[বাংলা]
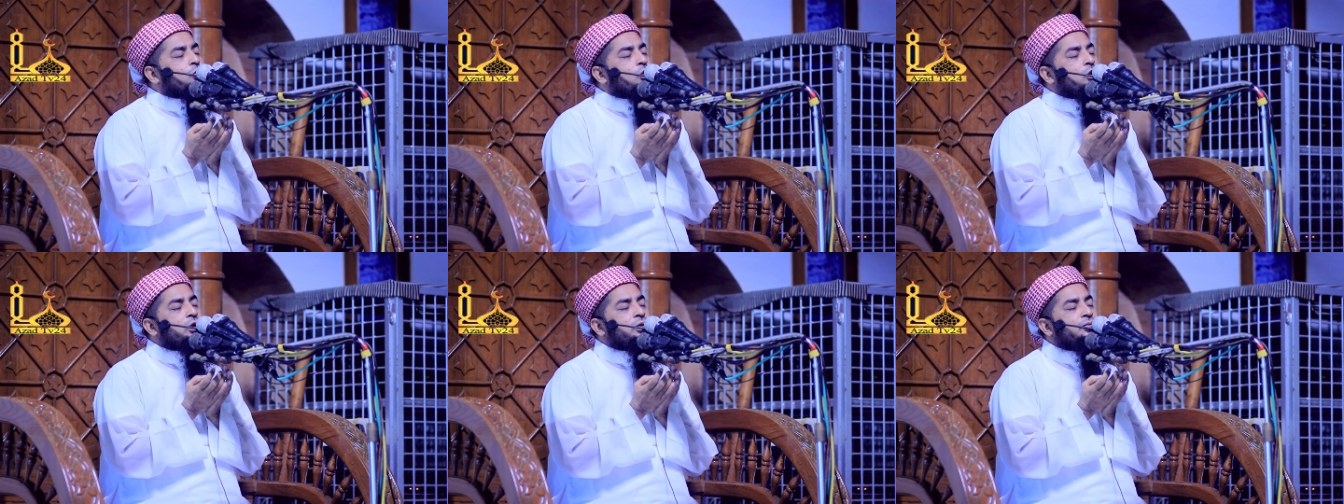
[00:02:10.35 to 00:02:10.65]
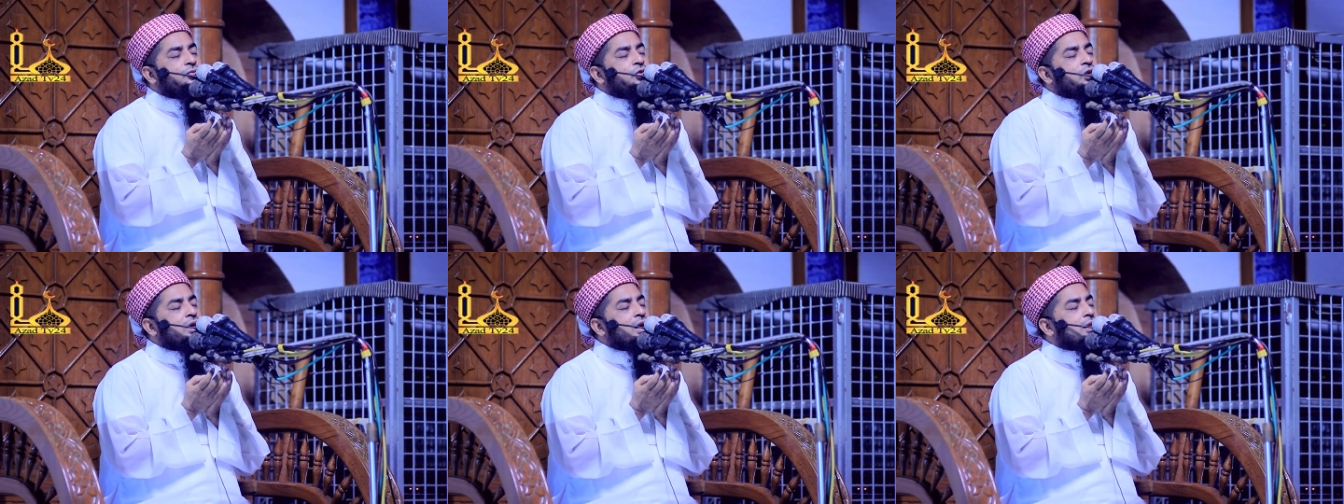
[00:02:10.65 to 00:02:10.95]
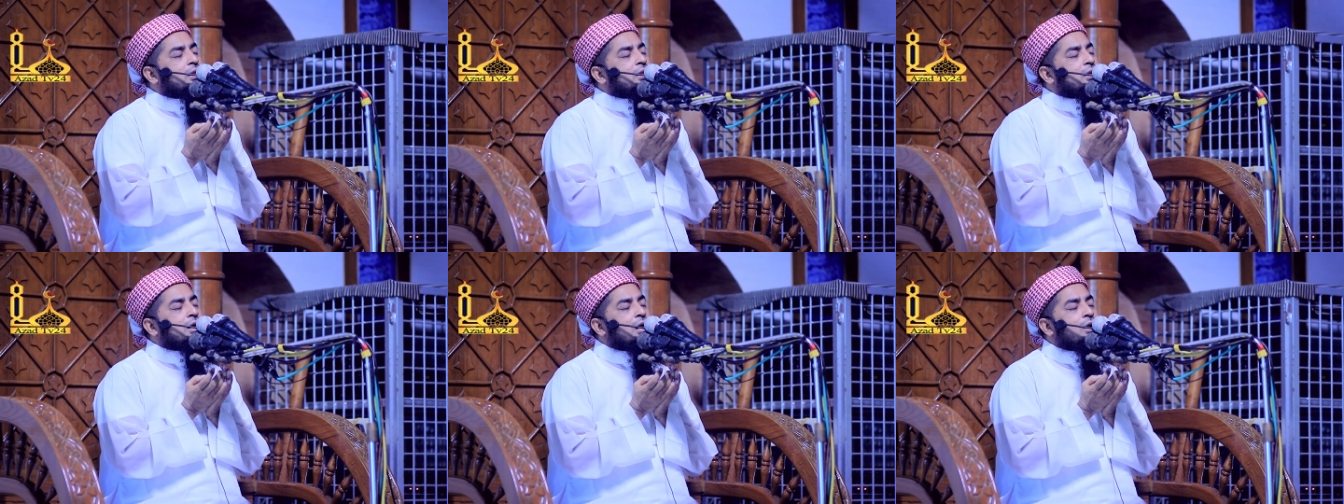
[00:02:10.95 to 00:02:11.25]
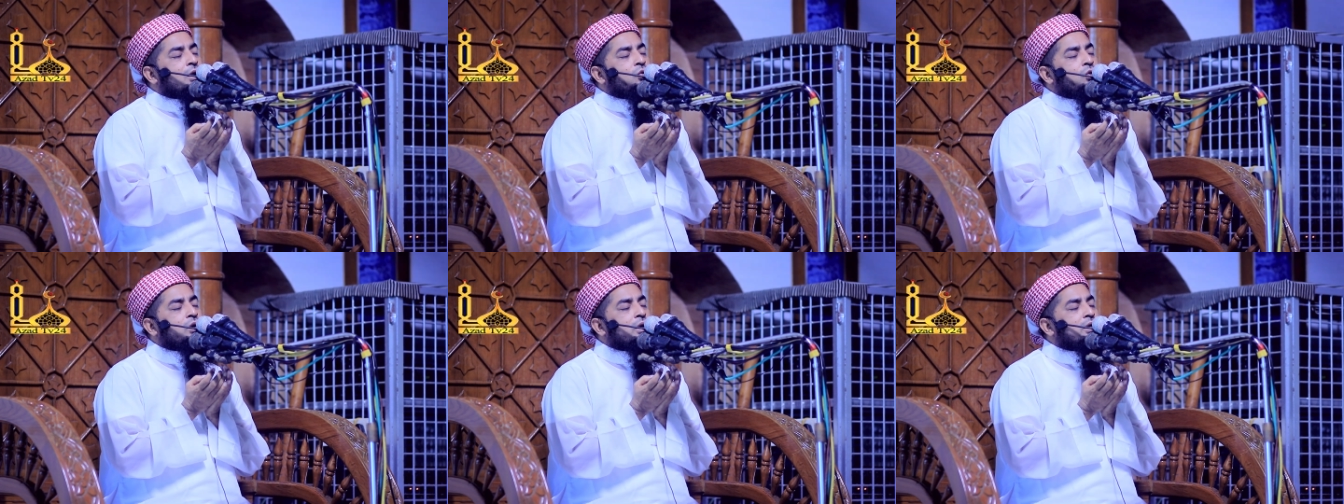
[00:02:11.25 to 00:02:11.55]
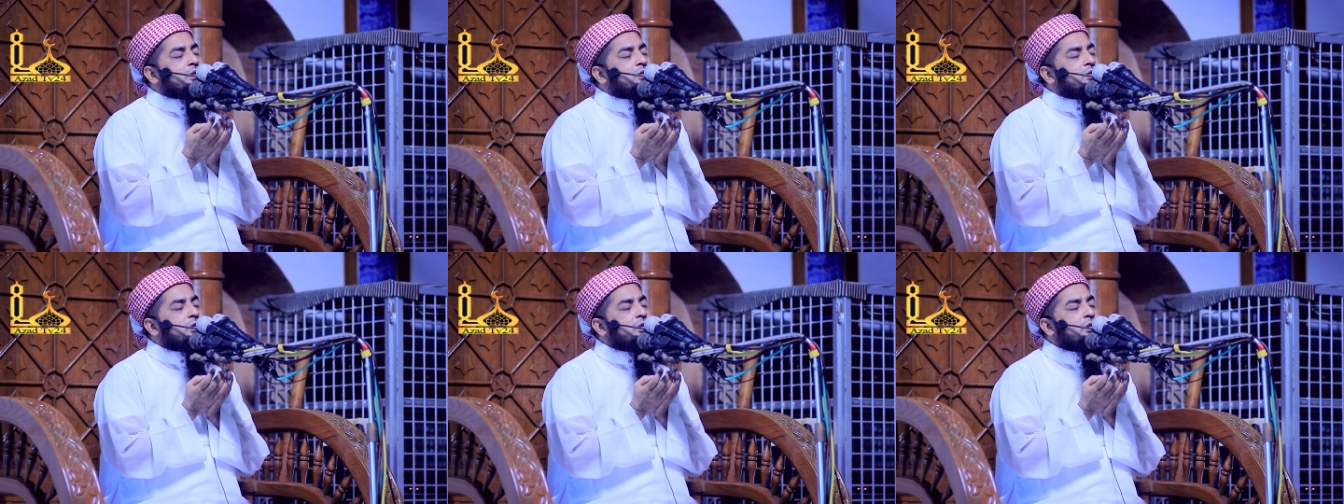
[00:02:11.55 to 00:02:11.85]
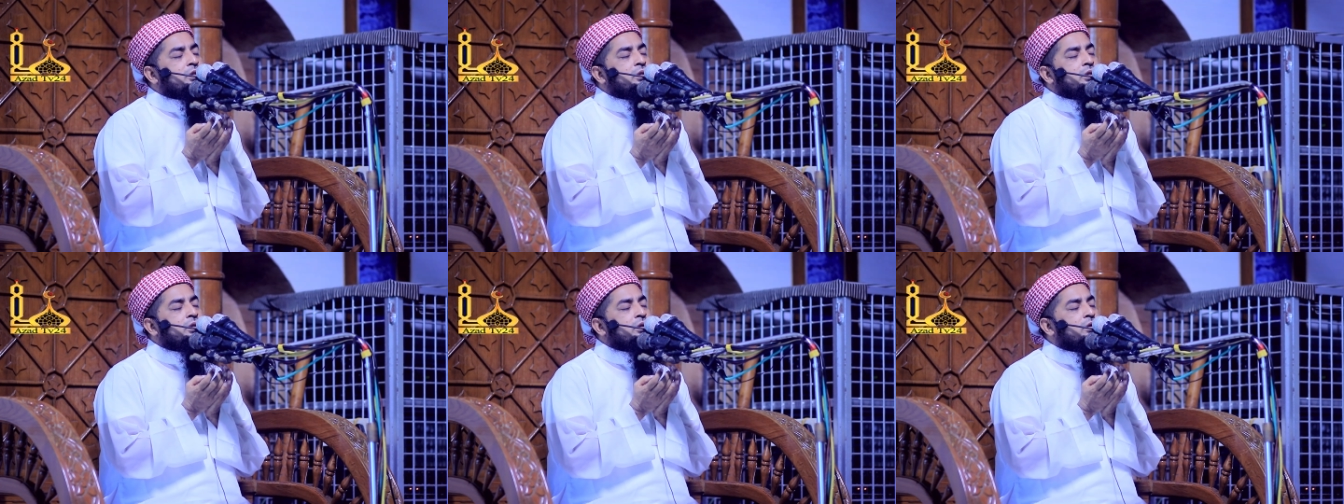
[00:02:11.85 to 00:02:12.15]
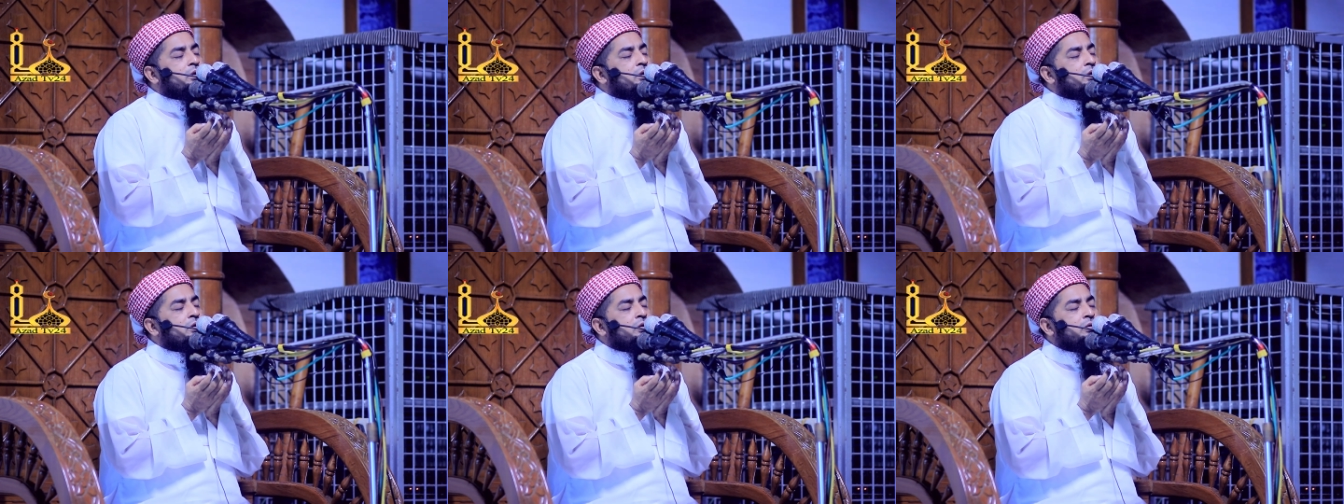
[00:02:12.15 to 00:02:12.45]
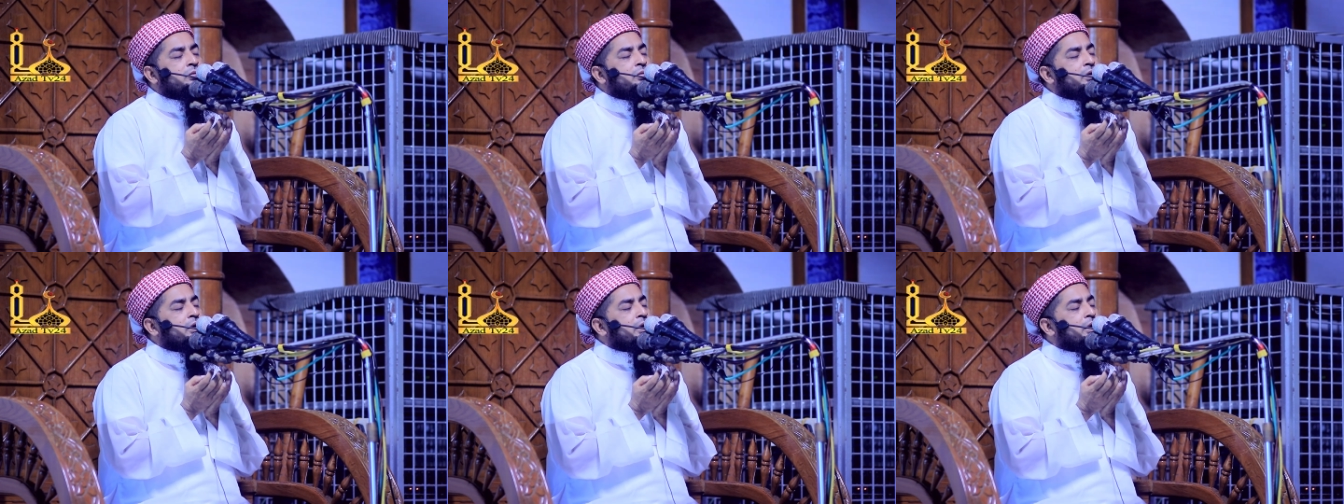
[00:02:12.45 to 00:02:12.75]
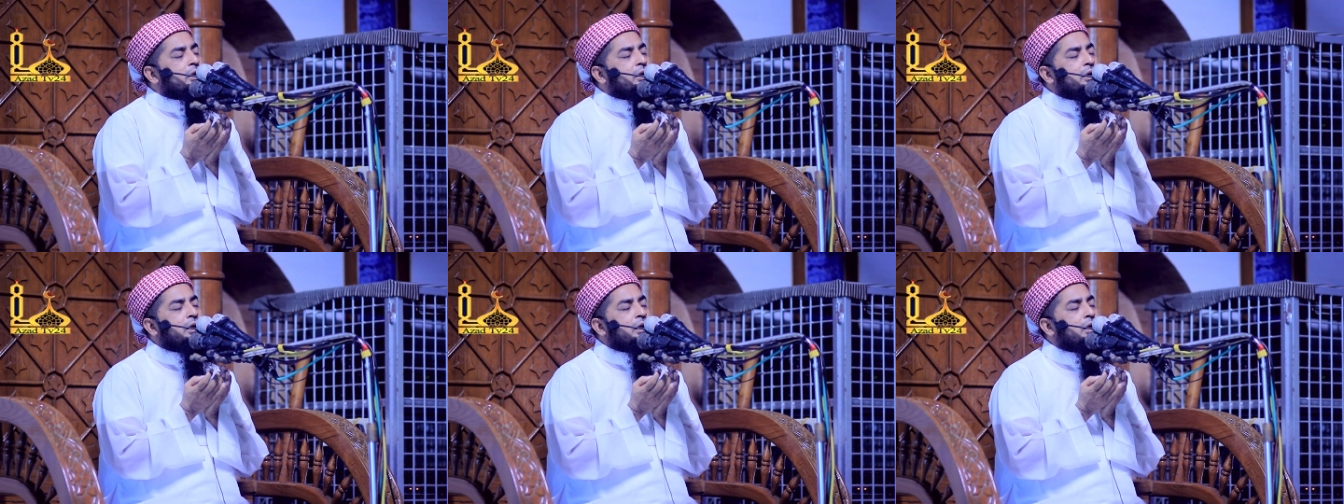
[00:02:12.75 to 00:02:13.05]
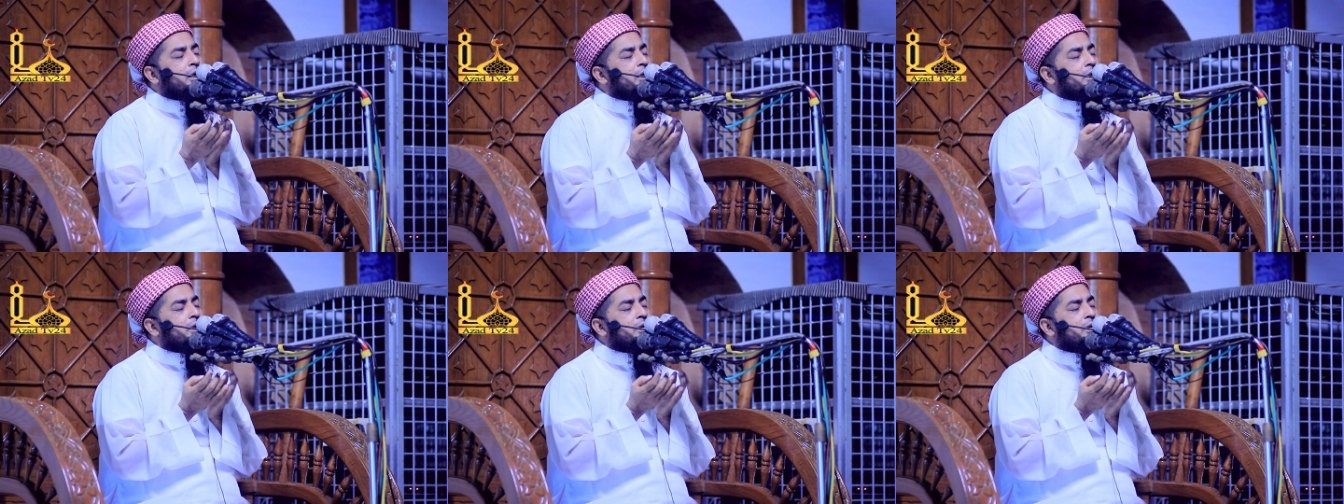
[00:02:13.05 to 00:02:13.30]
কৈফিয়ত কারো কাছে দিতে হবে না